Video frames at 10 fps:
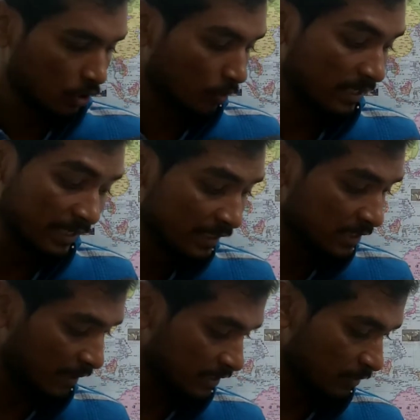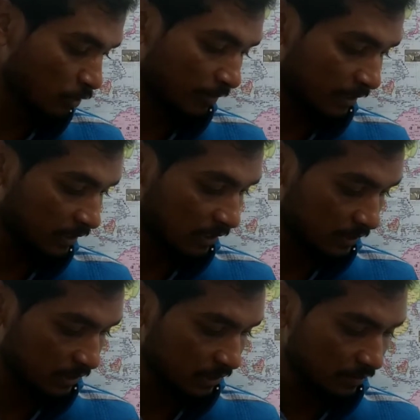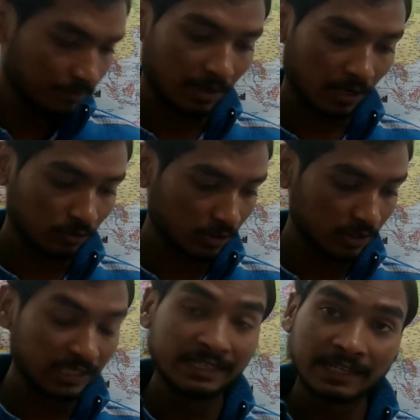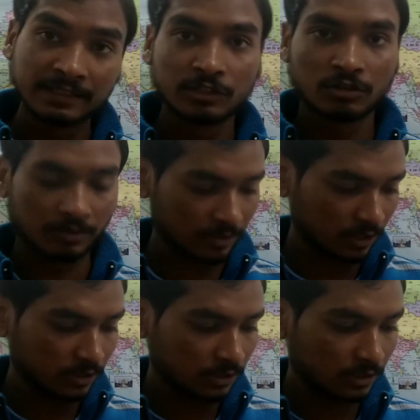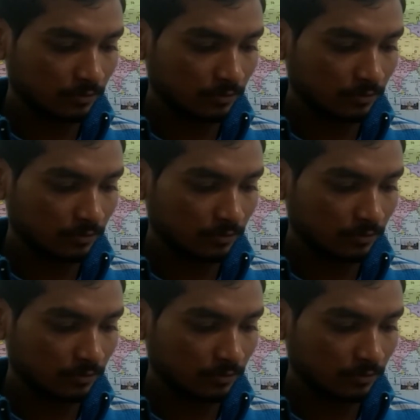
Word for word: তবে ইংলিশ ভার্সন বই আমার কাছে আছে ভারতের ইন্ডিয়ান জিওগ্রাফির আছে